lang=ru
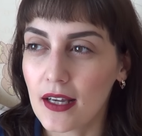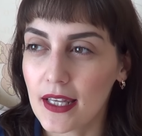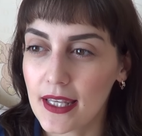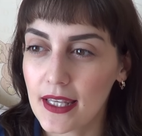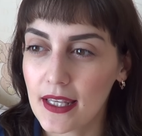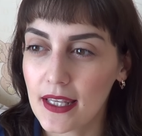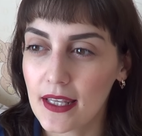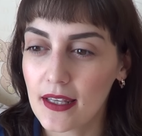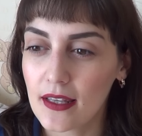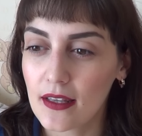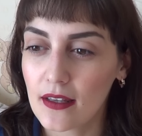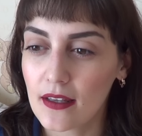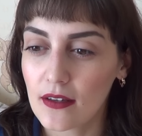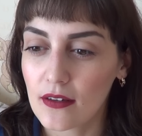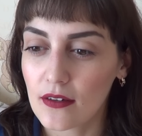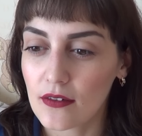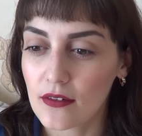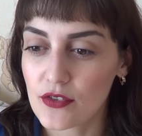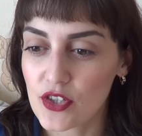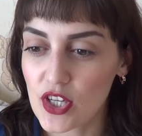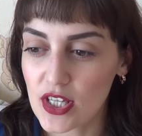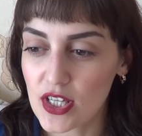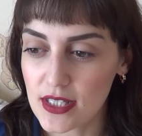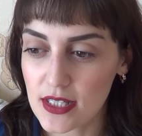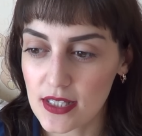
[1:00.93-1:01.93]
И
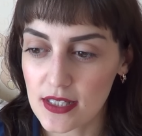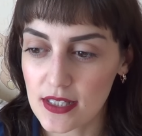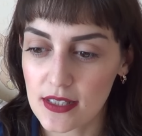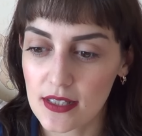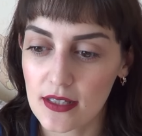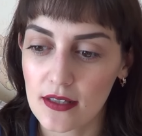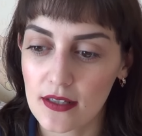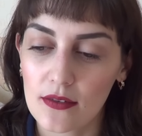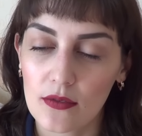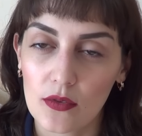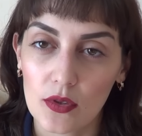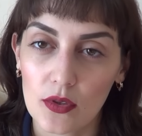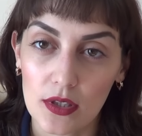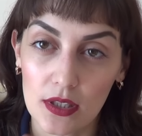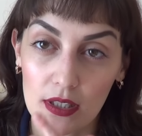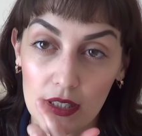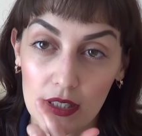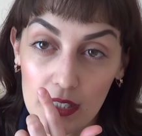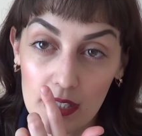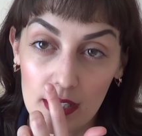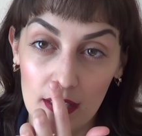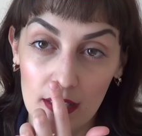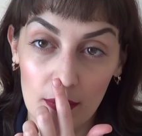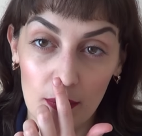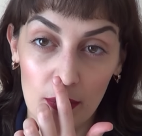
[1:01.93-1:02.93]
в частности, вот
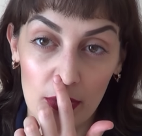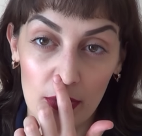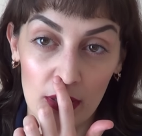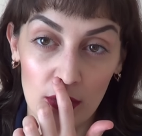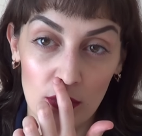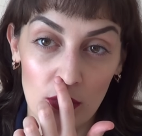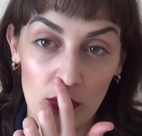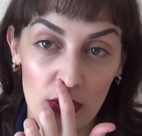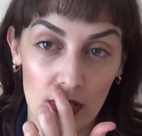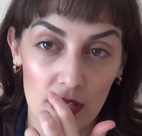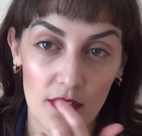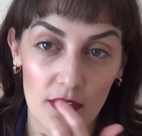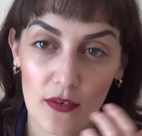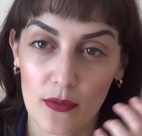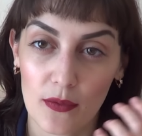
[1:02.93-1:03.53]
книги, про которые